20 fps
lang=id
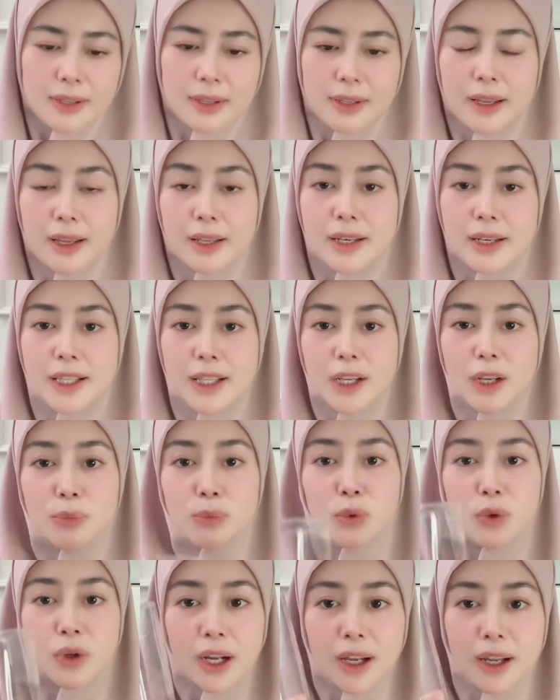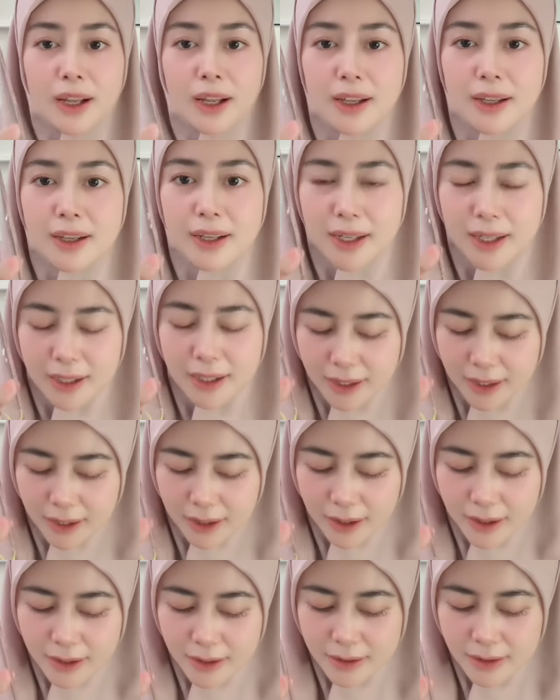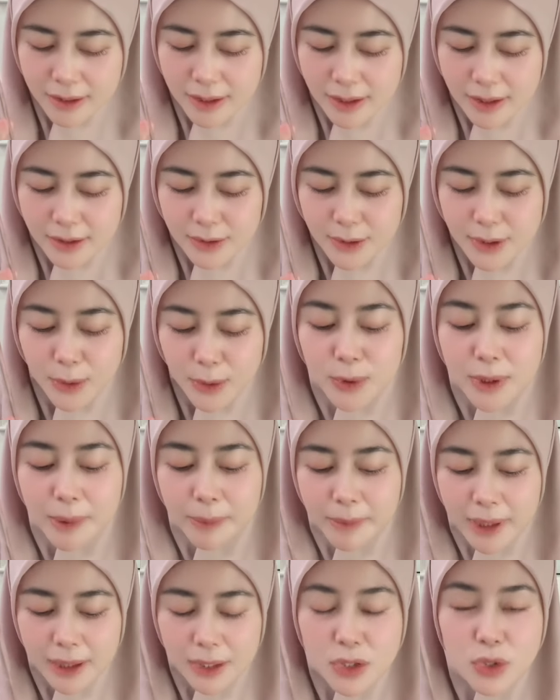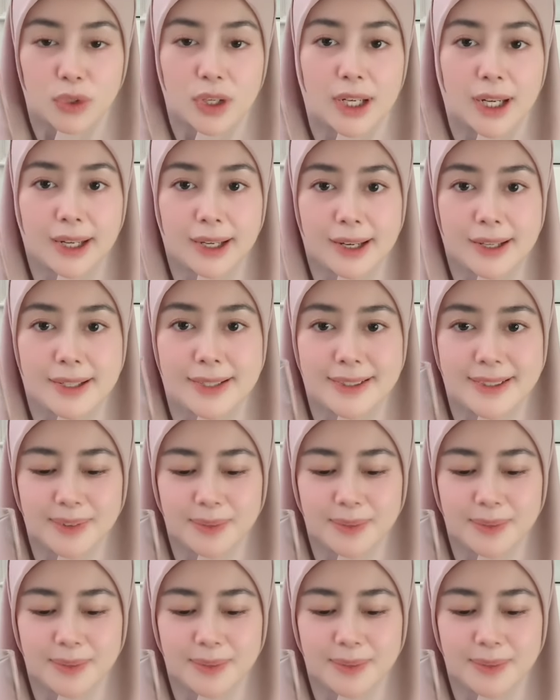ya ini tiga bunga kenanga terus aku tambahkan juga nanas